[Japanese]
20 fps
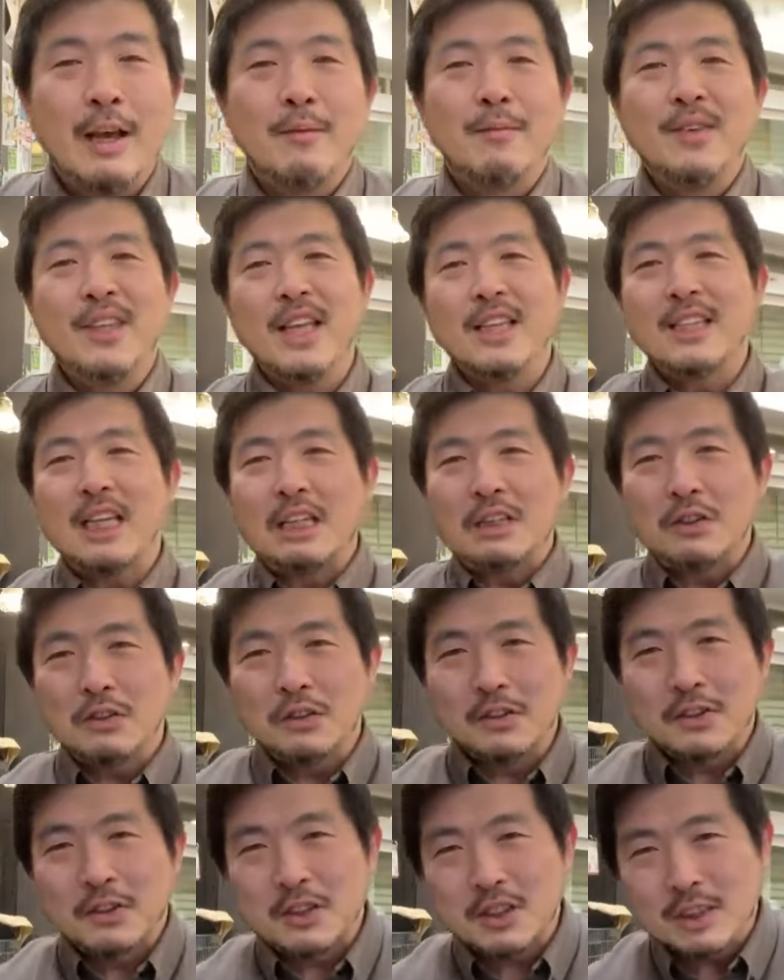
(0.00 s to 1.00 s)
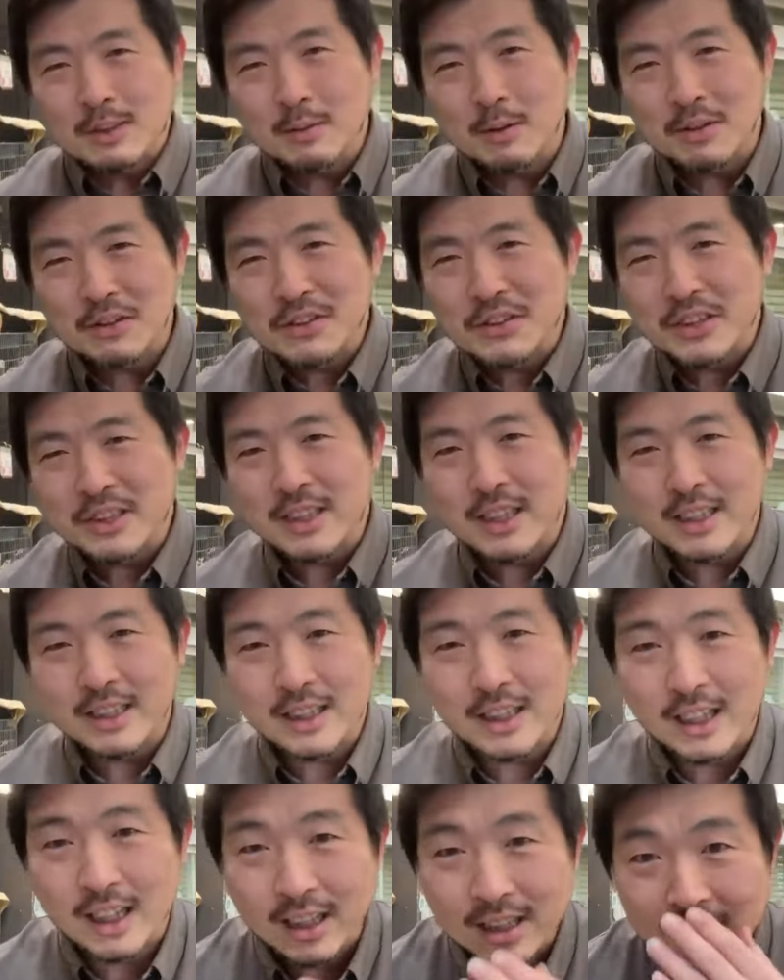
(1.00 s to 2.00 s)
皆さんちょっと注目してい
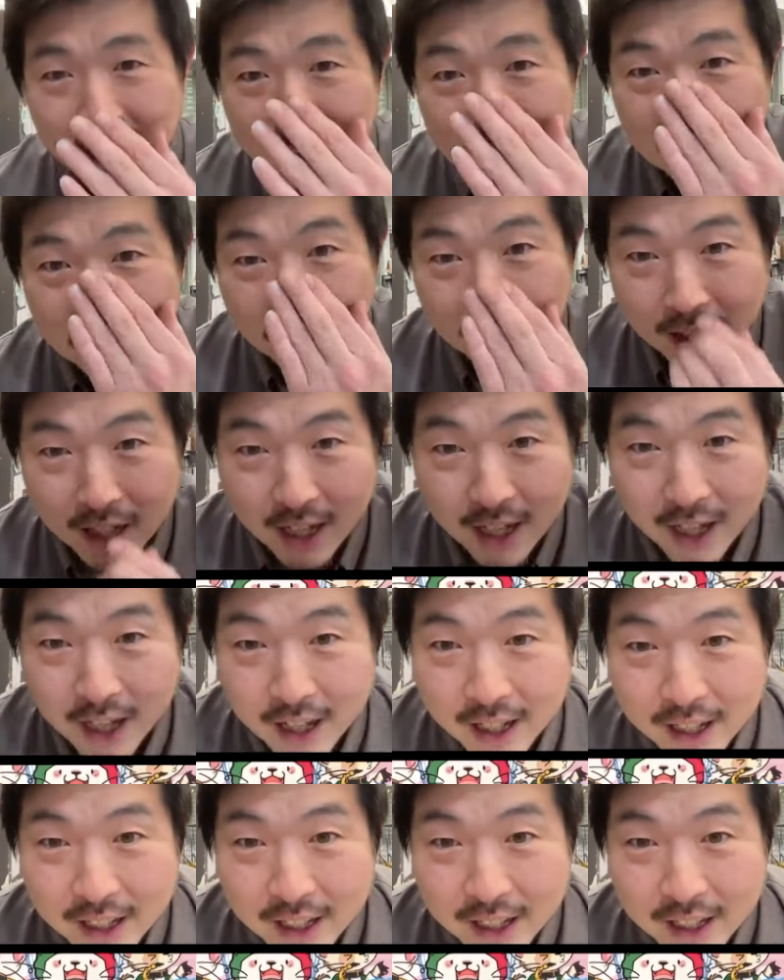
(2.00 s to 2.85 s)
ただきたいのが、